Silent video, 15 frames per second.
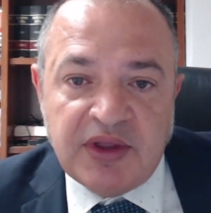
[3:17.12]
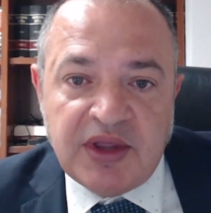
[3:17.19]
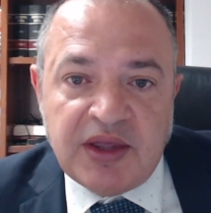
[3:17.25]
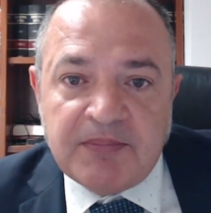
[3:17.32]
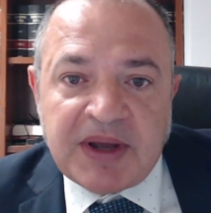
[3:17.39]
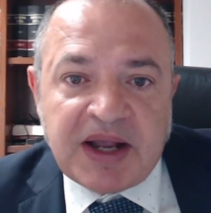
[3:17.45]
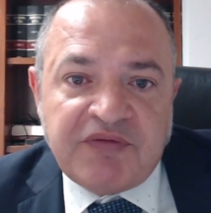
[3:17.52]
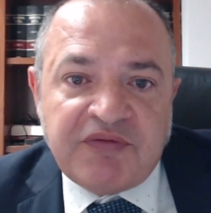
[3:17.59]

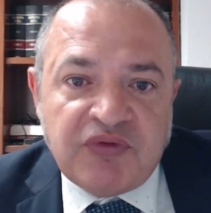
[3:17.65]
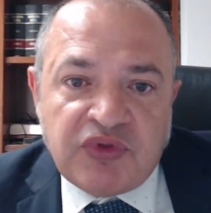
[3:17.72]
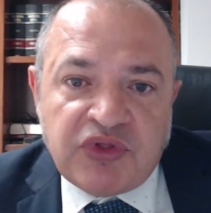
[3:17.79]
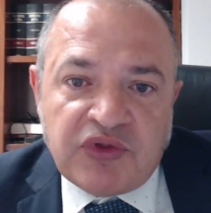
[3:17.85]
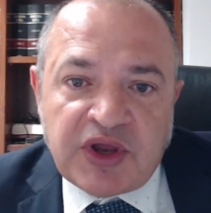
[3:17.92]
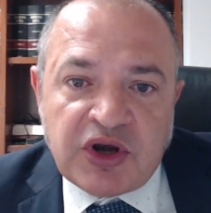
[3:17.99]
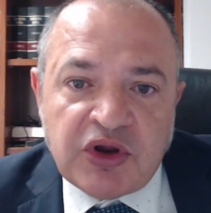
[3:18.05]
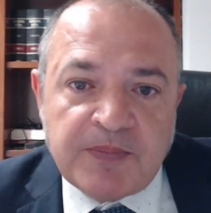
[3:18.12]
Más que
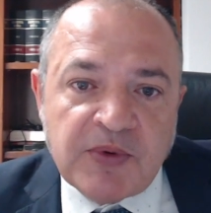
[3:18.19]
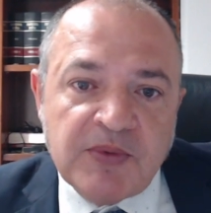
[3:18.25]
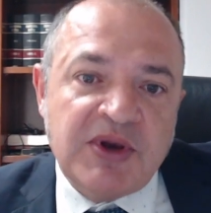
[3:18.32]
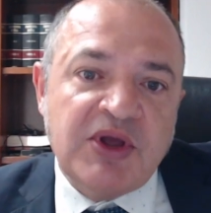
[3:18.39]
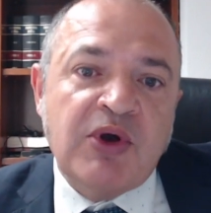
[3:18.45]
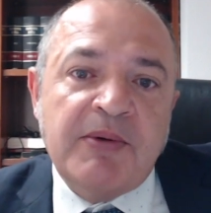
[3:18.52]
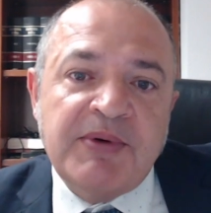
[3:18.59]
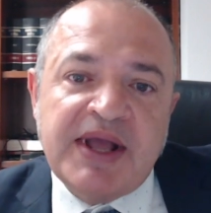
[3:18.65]
funcionario
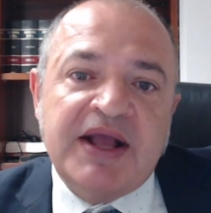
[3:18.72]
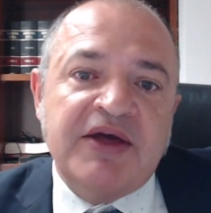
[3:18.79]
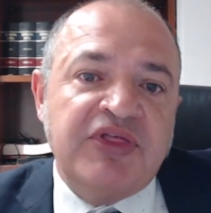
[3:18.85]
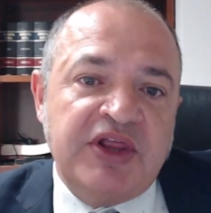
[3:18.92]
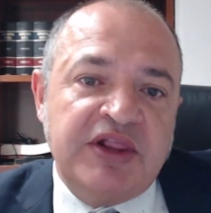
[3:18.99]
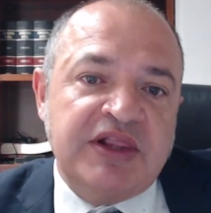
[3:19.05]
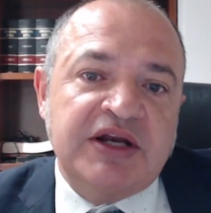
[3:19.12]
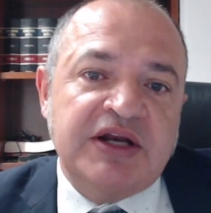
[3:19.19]
público habría que
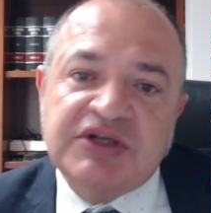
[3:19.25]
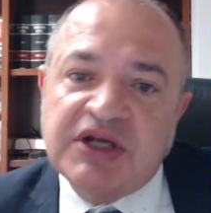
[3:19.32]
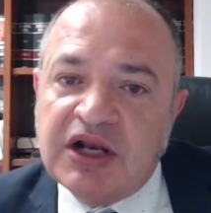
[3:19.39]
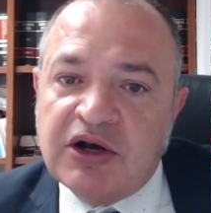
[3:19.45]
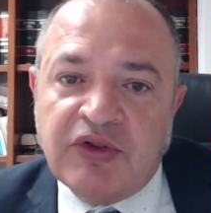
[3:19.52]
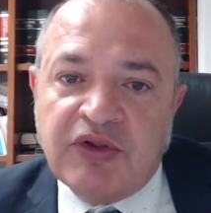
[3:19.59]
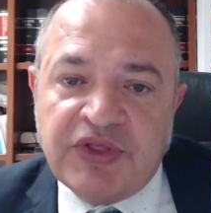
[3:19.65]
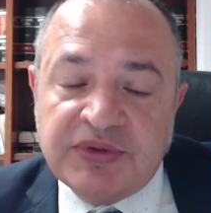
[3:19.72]
centrarse en
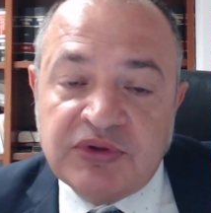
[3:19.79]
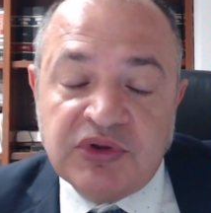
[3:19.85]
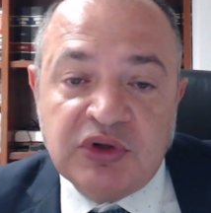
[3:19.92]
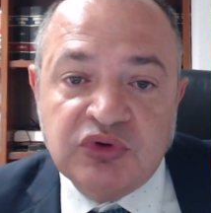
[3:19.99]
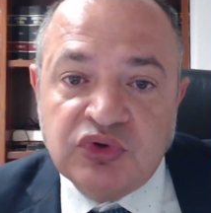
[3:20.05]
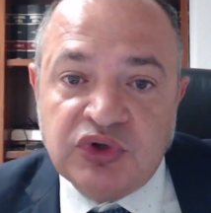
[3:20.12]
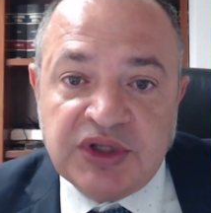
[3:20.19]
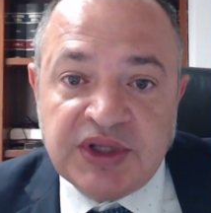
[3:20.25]
el concepto de
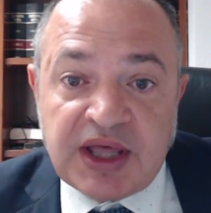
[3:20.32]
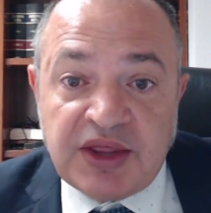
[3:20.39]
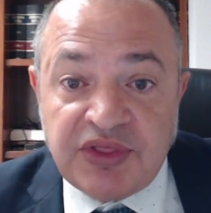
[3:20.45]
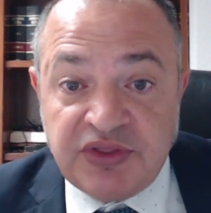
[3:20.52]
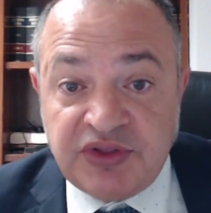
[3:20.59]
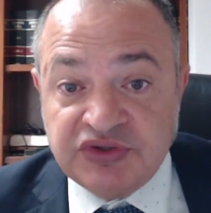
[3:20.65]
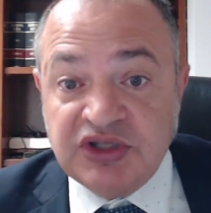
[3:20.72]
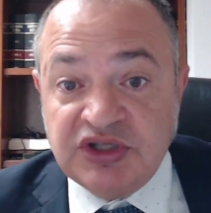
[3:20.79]
autoridad, y
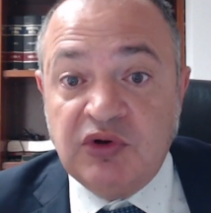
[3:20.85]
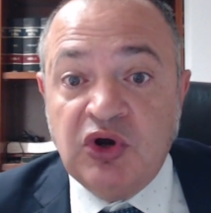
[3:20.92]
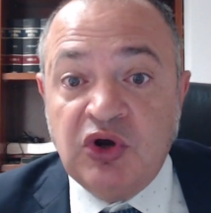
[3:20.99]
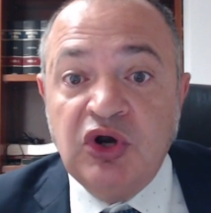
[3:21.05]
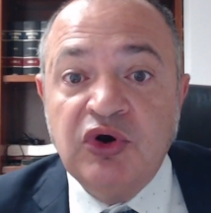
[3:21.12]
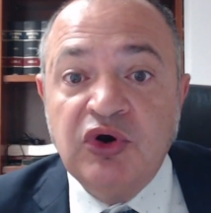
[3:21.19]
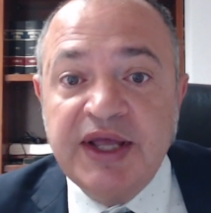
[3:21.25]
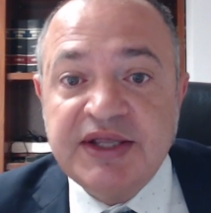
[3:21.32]
desde luego
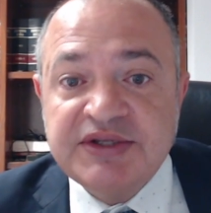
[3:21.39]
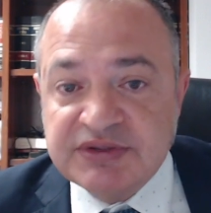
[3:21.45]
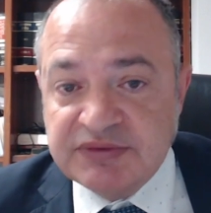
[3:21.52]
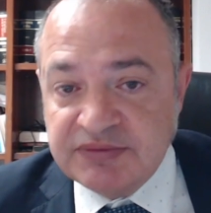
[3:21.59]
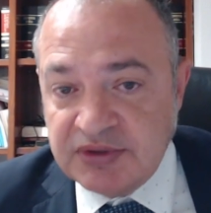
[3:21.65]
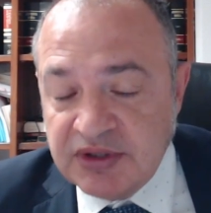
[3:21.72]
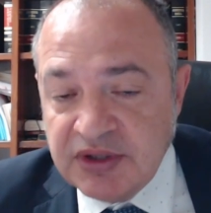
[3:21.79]
lo es.